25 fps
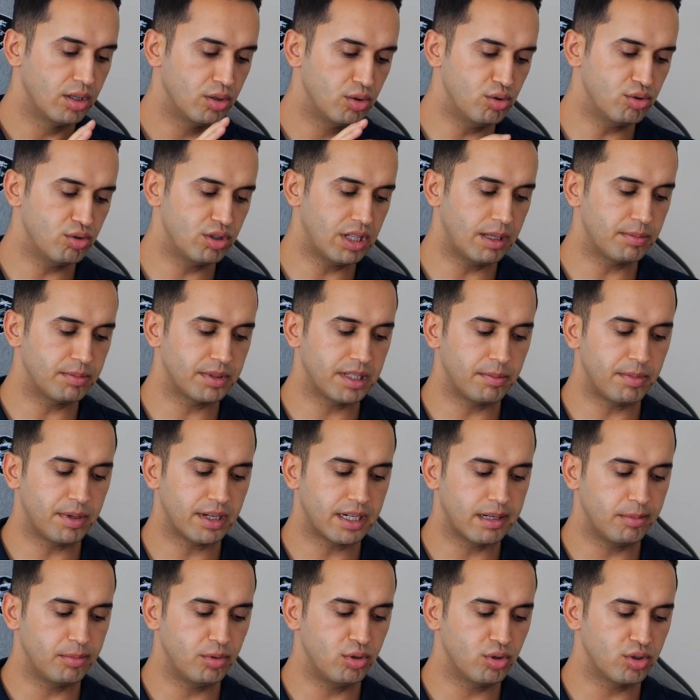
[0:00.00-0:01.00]
Cüzdanımıza
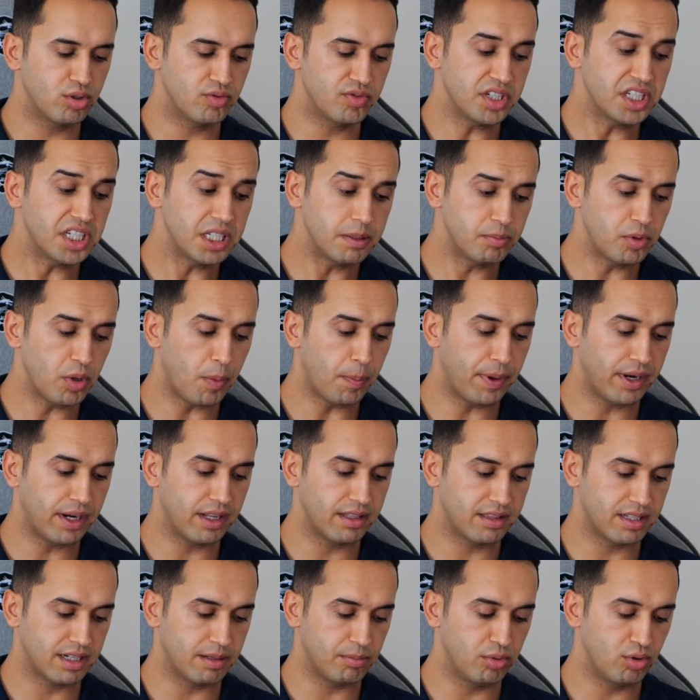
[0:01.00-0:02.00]
bakabiliyoruz ve kripto para
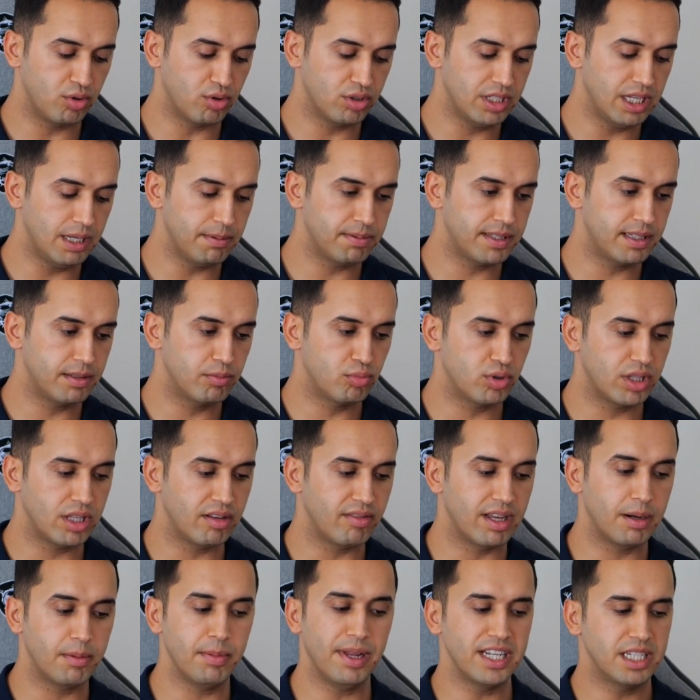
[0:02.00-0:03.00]
yatırabiliyoruz. Hepsi burada
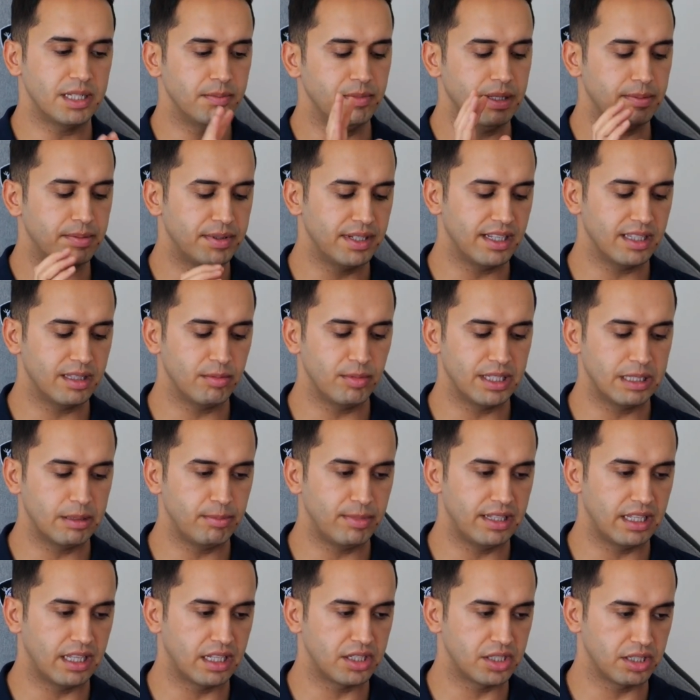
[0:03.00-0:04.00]
var. Ben şimdi hepsini adım adım
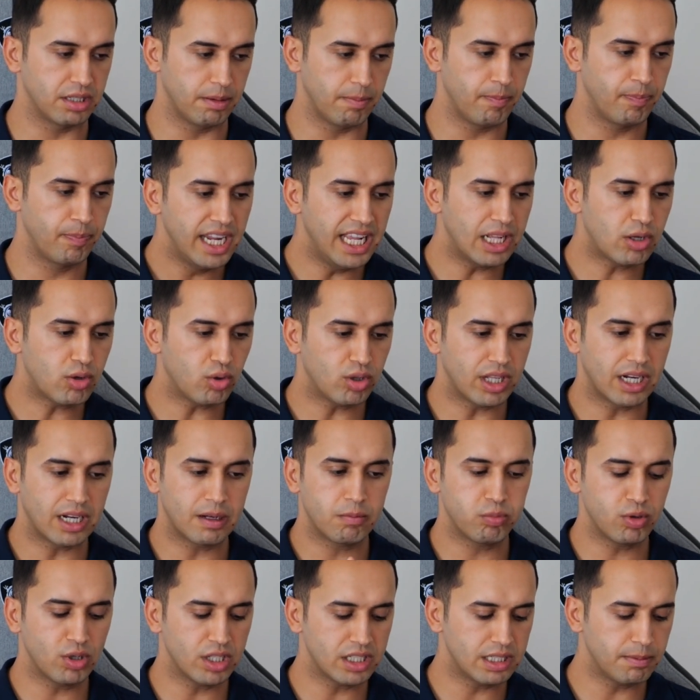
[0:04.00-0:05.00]
anlatacağım. İlk olarak
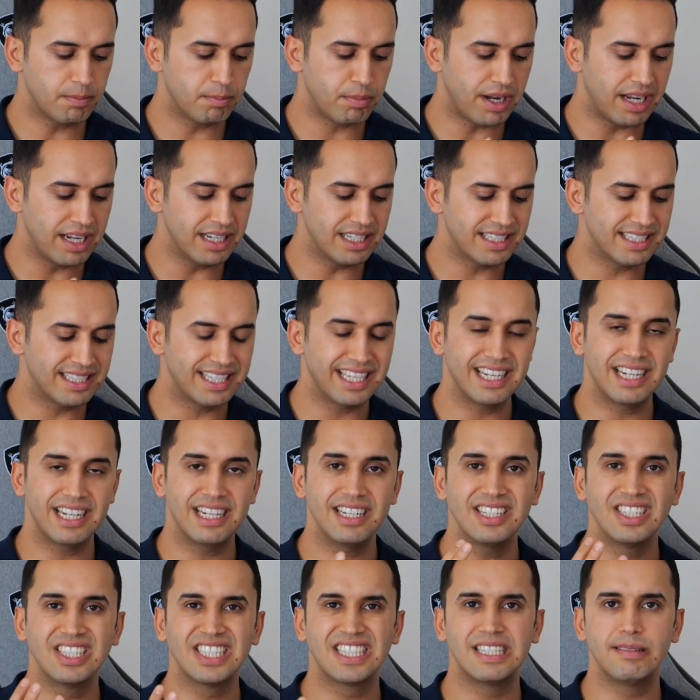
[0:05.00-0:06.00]
burası Binance
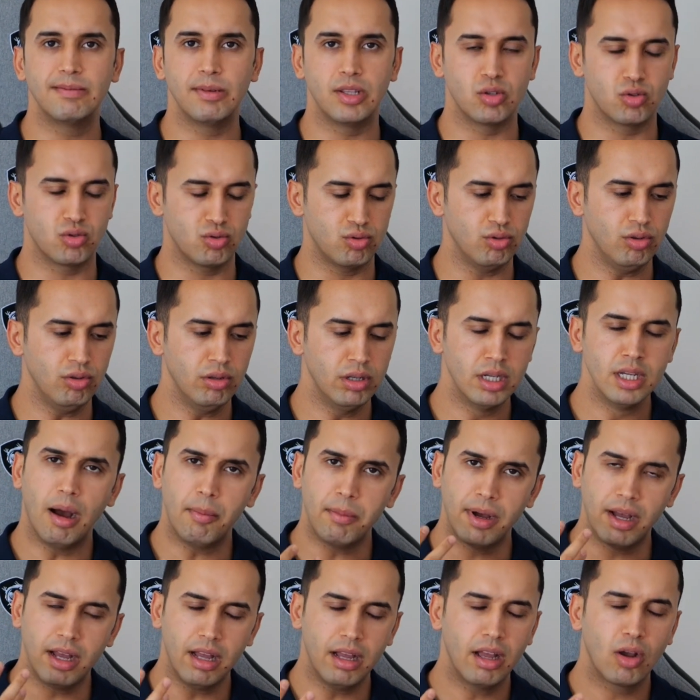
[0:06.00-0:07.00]
TR'nin hızlı menüsü.
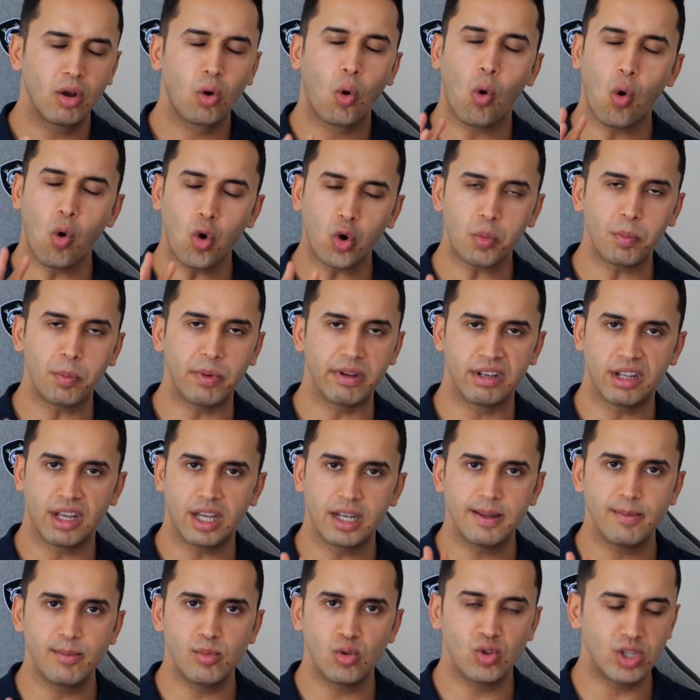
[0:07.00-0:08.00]
Ama korkmayın
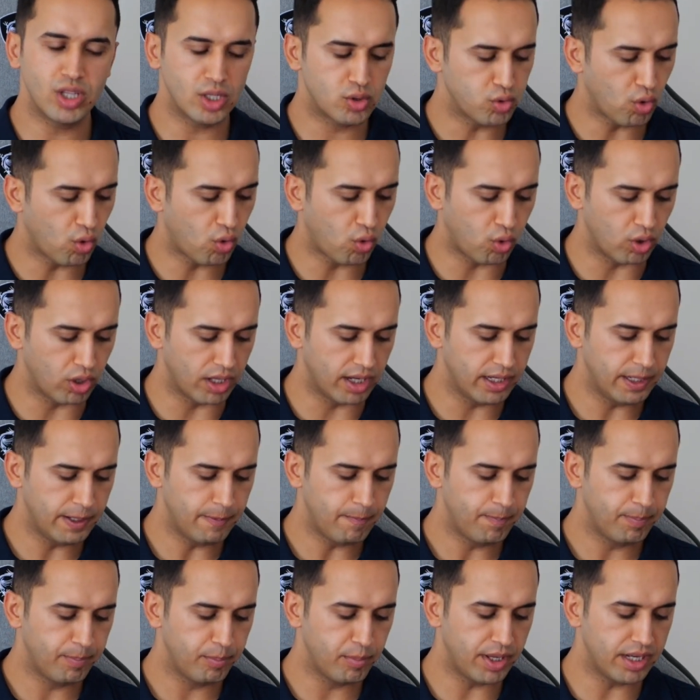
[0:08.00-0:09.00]
ana menü de çok kolay.
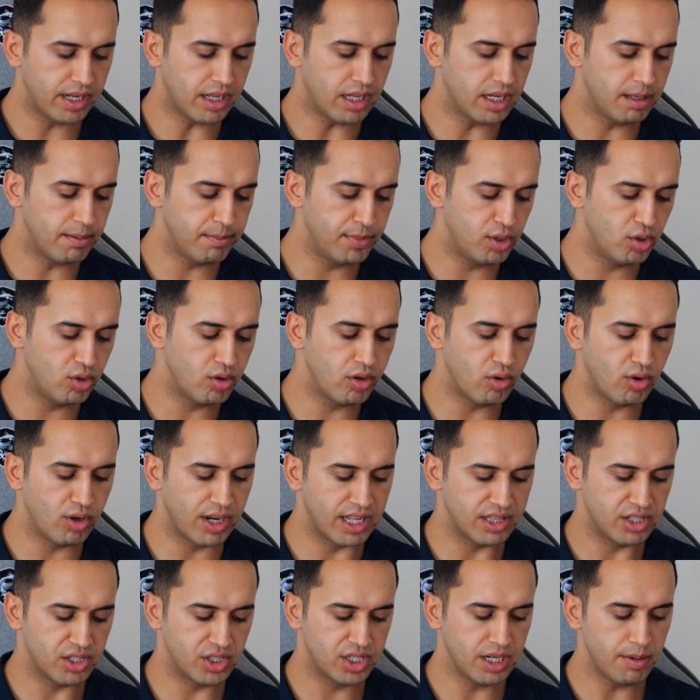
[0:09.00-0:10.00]
Ben ana menüye
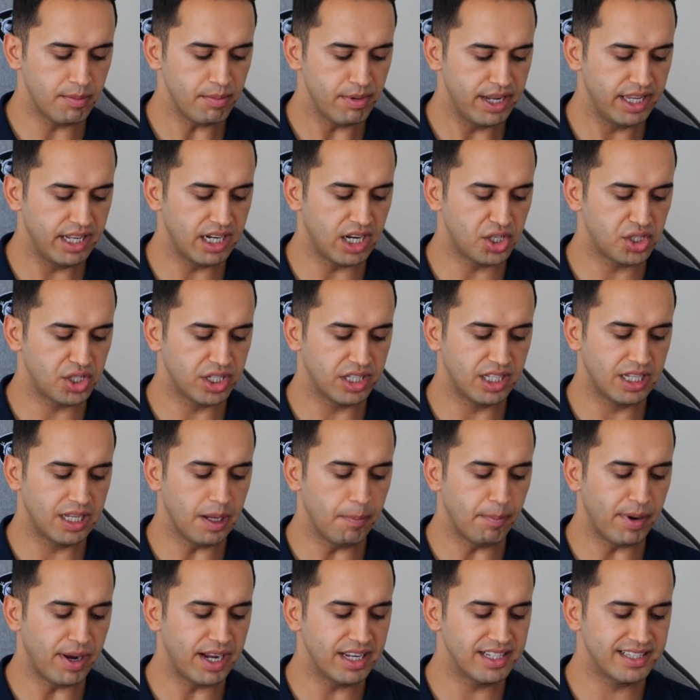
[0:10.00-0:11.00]
yönlendireceğim. En
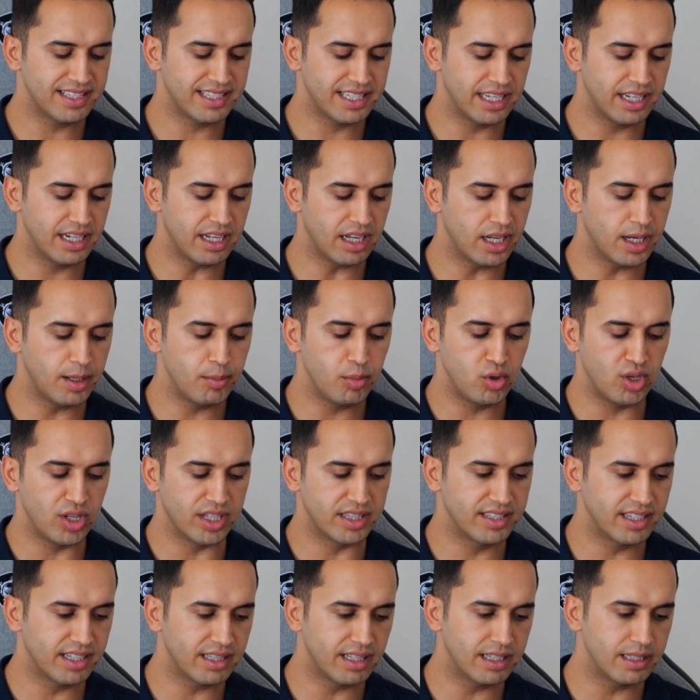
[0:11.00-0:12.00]
aşağıdaki Binance TR ana menüye
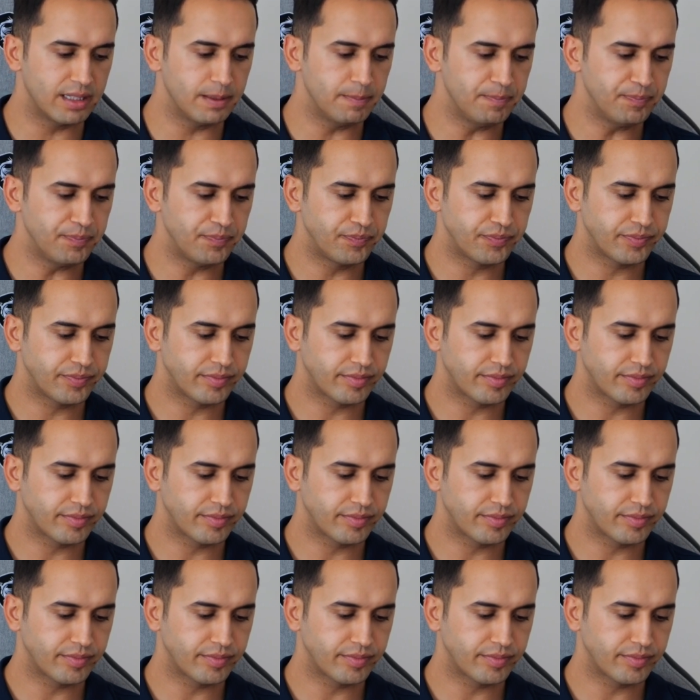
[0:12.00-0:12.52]
tıkladım.